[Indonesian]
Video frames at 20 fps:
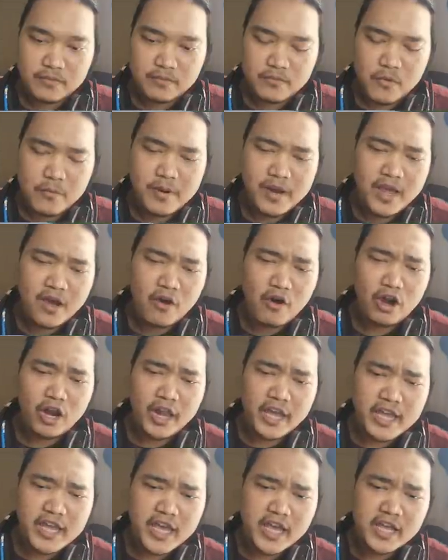mobilnya
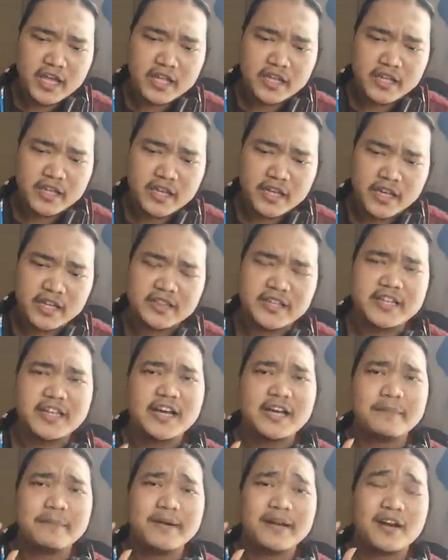oleng ya ini
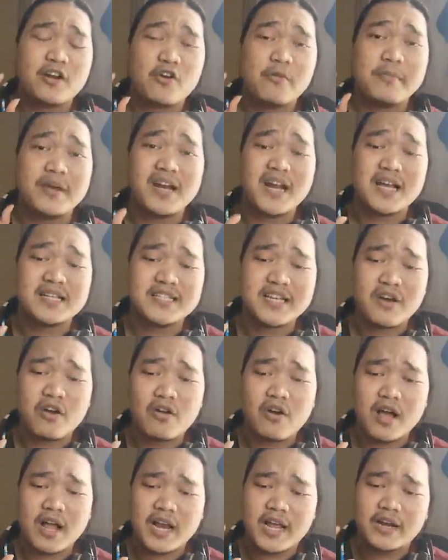tidak merekomendasi
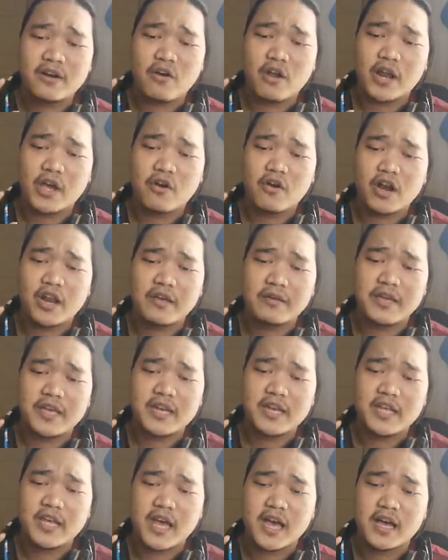kalau kalian oleng-oleng
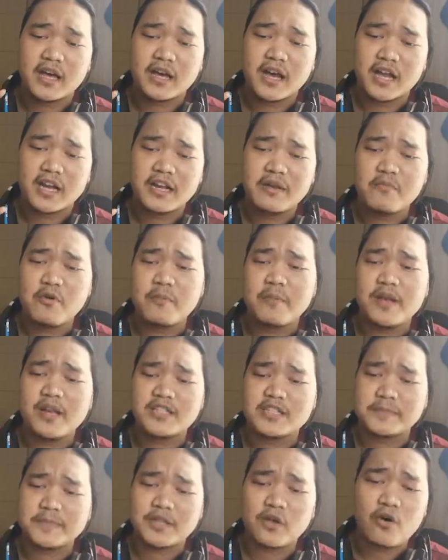gini ya karena ini
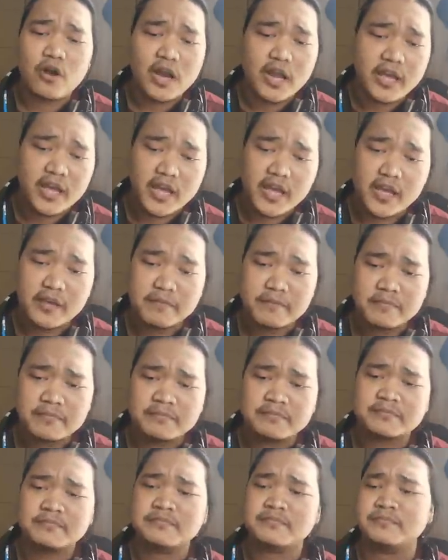mobilnya cepet oleng ya
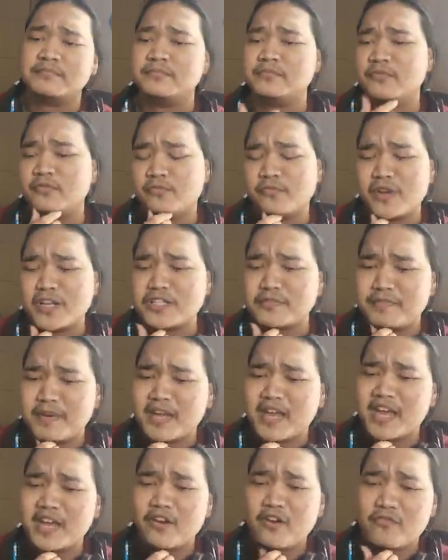hmm
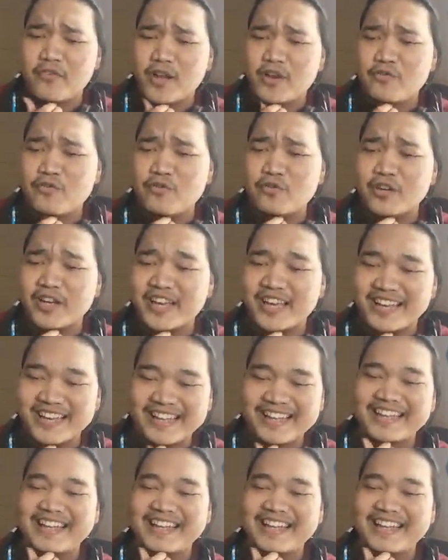flashback ke Innova dulu deh